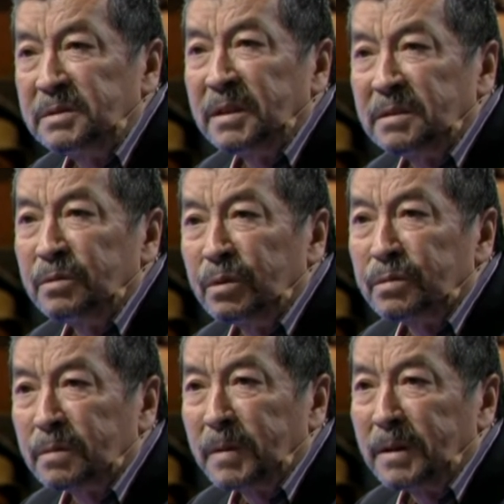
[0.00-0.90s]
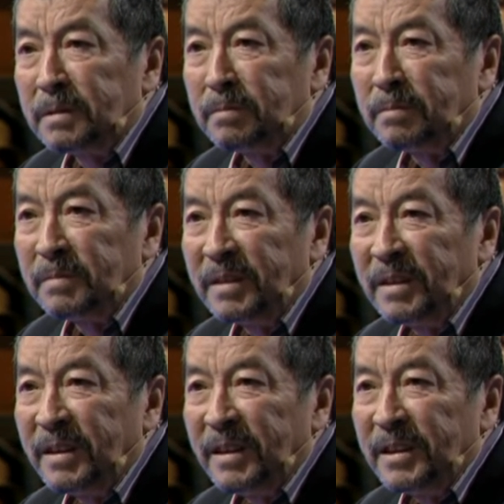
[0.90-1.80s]
тізесінде тұрып қалдым
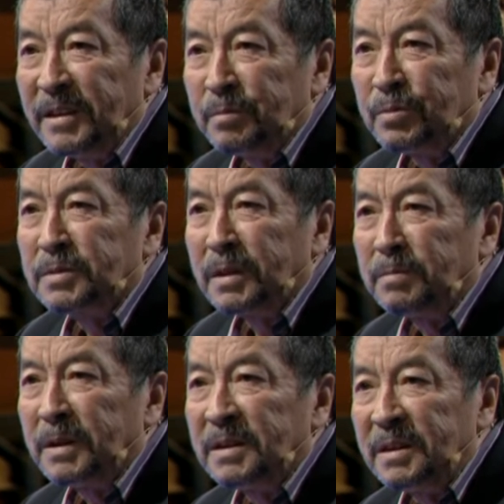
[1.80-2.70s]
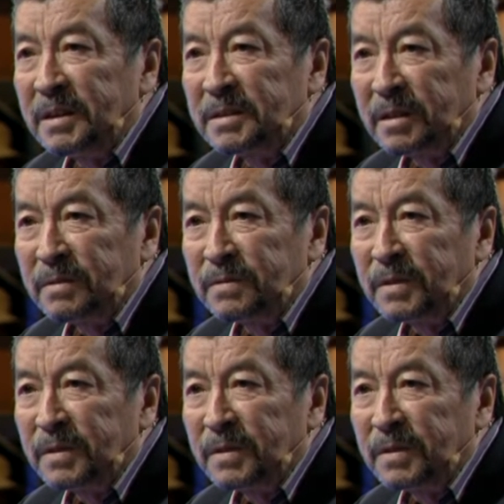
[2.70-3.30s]
мұса баетов